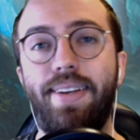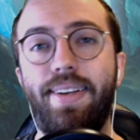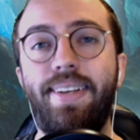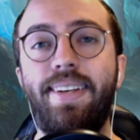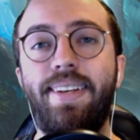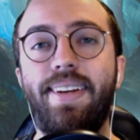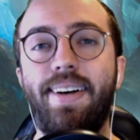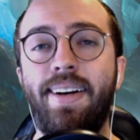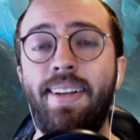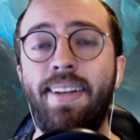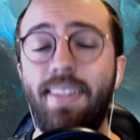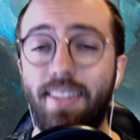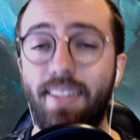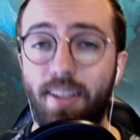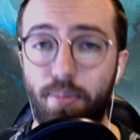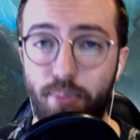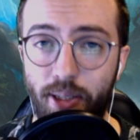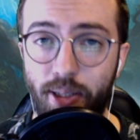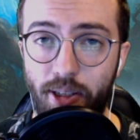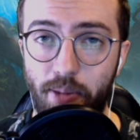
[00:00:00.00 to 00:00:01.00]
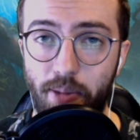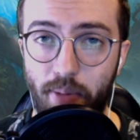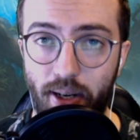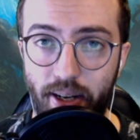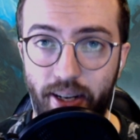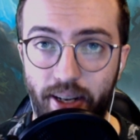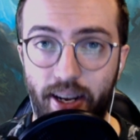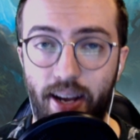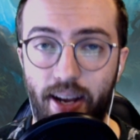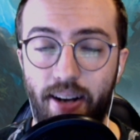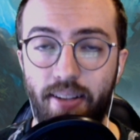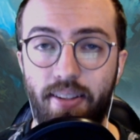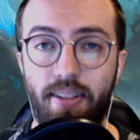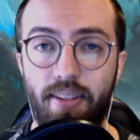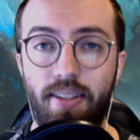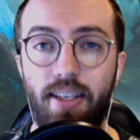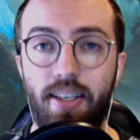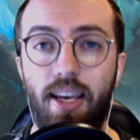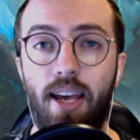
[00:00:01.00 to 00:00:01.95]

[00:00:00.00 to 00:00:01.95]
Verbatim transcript: in anteprima le carte di